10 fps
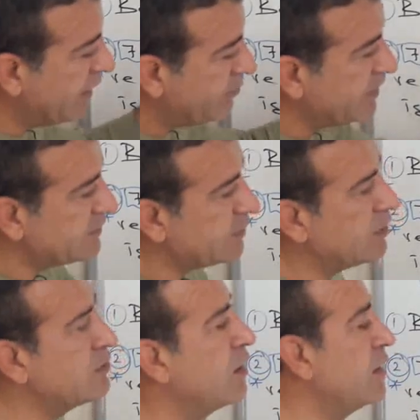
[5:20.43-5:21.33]

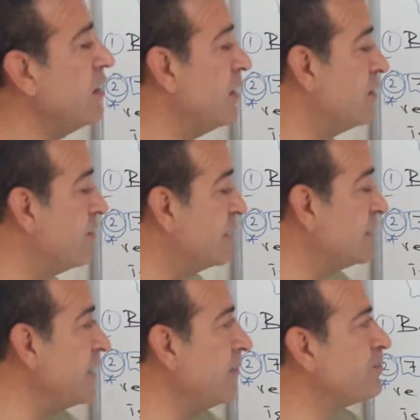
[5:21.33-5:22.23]
Ermenistan'a dahil
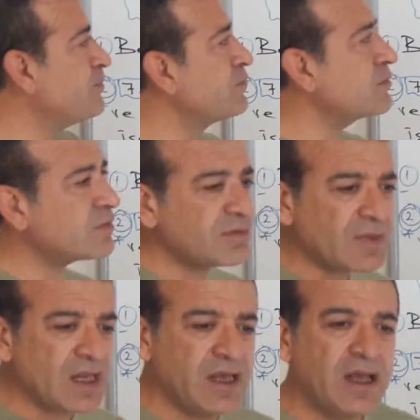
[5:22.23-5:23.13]
edilmesine
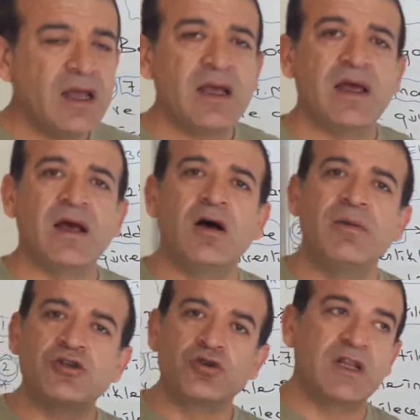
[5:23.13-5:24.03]
e,
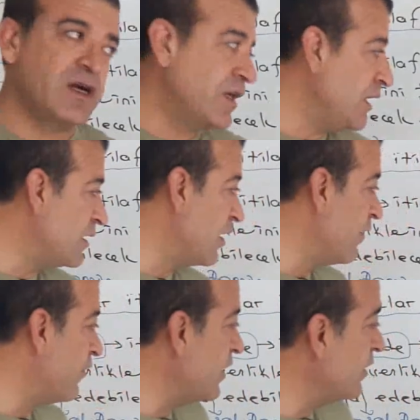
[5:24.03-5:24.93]
amaç olarak
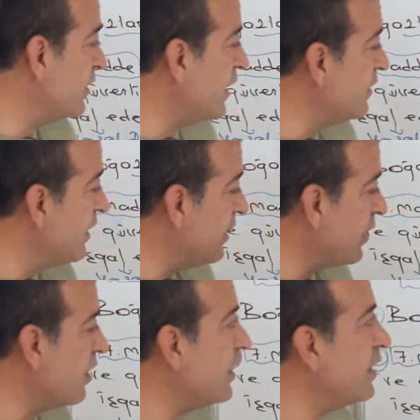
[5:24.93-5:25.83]
itilafların
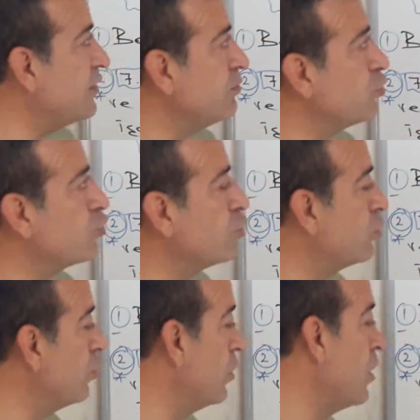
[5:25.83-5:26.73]
kendilerine gaye edilmiş
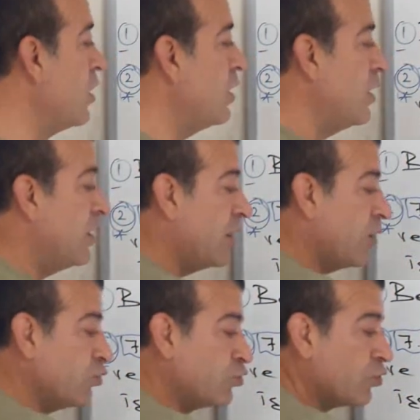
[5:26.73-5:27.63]
olduğu e,
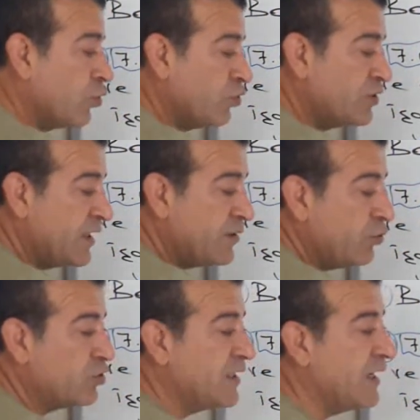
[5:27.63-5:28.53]
unsur. O yüzden de
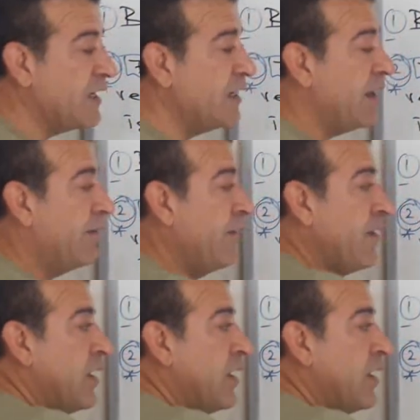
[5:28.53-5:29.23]
özellikle